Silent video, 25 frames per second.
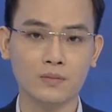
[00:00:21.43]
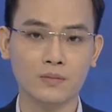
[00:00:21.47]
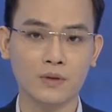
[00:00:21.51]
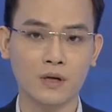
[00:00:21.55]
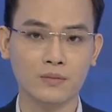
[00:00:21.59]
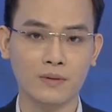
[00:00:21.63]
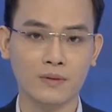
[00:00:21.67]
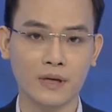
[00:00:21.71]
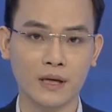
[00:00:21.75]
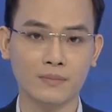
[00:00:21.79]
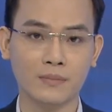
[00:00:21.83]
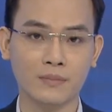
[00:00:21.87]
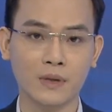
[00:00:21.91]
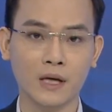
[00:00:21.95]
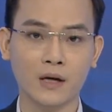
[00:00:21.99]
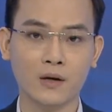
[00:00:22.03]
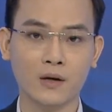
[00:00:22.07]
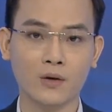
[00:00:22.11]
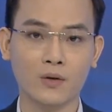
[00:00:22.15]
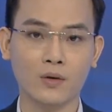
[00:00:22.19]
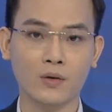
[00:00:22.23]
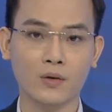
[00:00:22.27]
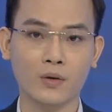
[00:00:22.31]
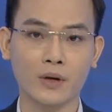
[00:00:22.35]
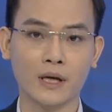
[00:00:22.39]
nông nghiệp
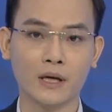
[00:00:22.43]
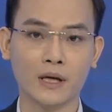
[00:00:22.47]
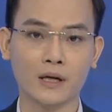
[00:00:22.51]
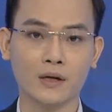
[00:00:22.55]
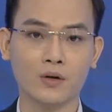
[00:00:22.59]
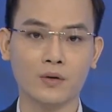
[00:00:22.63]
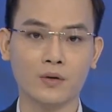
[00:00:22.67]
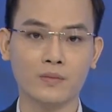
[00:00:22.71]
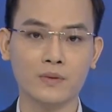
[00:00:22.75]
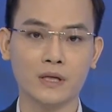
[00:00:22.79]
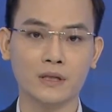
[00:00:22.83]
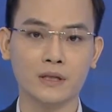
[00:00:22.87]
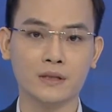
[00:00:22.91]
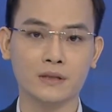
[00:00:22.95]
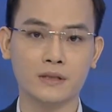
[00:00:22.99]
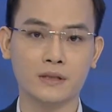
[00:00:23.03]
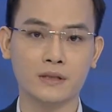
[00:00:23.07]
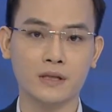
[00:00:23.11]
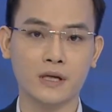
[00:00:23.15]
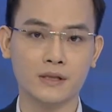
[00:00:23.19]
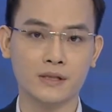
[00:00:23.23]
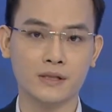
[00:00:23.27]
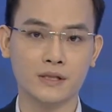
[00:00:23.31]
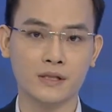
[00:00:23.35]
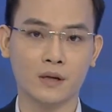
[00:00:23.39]
của huyện cũng như
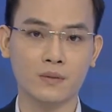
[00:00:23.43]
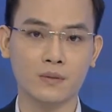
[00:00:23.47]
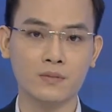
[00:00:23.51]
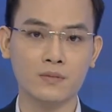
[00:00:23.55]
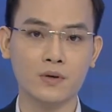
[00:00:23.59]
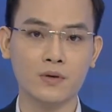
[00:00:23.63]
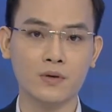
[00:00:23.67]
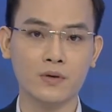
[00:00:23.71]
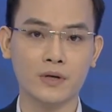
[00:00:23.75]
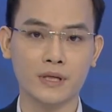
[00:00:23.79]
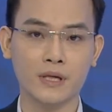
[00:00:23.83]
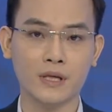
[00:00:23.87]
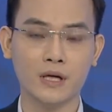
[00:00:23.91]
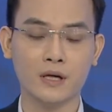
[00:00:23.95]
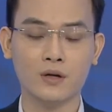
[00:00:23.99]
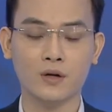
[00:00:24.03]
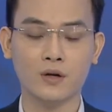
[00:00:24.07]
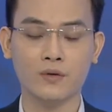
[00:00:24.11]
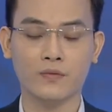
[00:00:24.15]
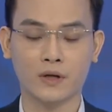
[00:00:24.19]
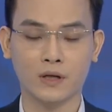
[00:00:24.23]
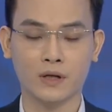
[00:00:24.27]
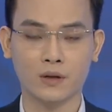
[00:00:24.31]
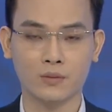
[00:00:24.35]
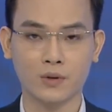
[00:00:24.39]
đời sống của người dân
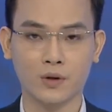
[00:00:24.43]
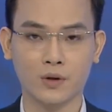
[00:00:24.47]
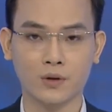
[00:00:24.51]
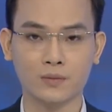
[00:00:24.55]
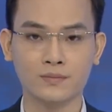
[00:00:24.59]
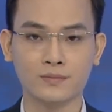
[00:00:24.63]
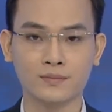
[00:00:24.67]
khu vực nông thôn.